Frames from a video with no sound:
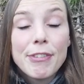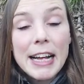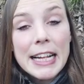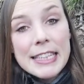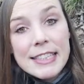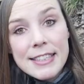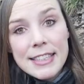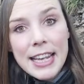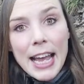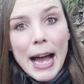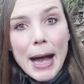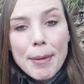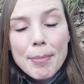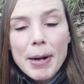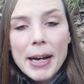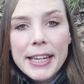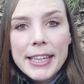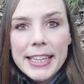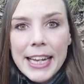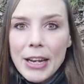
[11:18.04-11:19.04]
Falls ihr
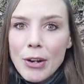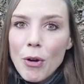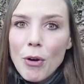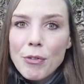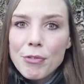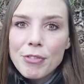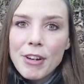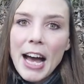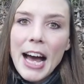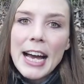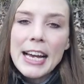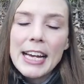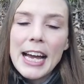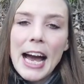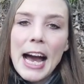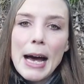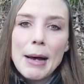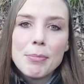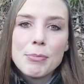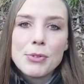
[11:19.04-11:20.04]
aber dennoch
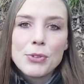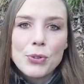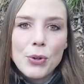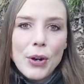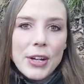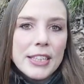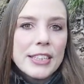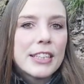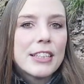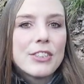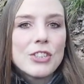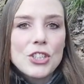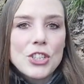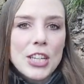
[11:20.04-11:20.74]
Fragen haben solltet,